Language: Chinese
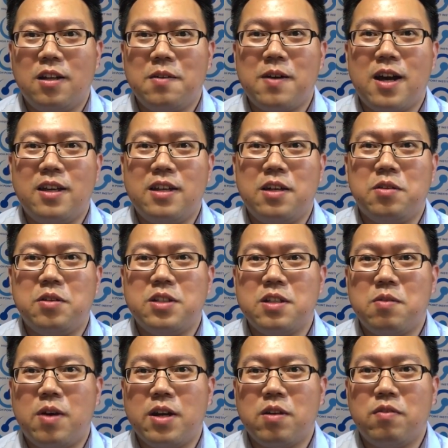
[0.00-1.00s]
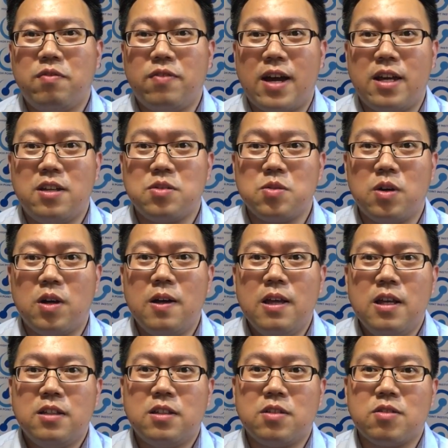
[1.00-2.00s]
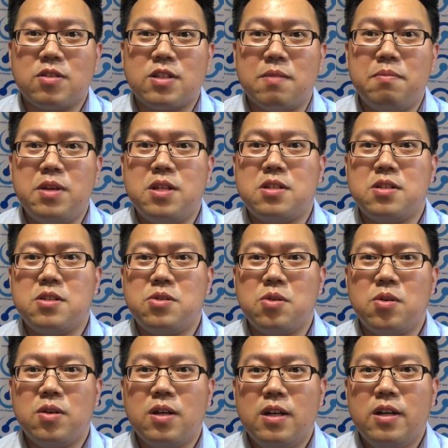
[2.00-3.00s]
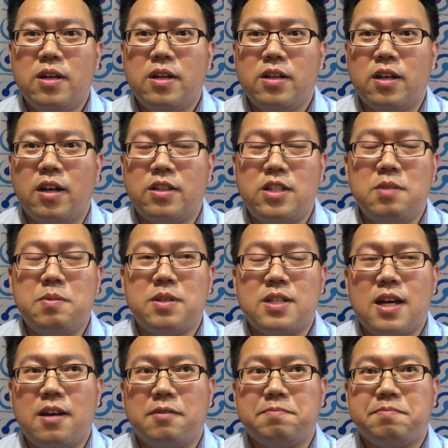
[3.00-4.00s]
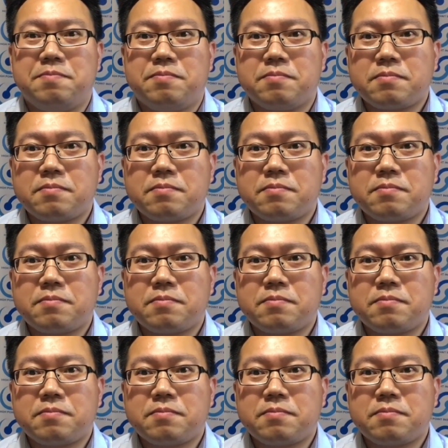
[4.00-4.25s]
另外，也有一些网友反映说，这种神秘失踪，呃，基本上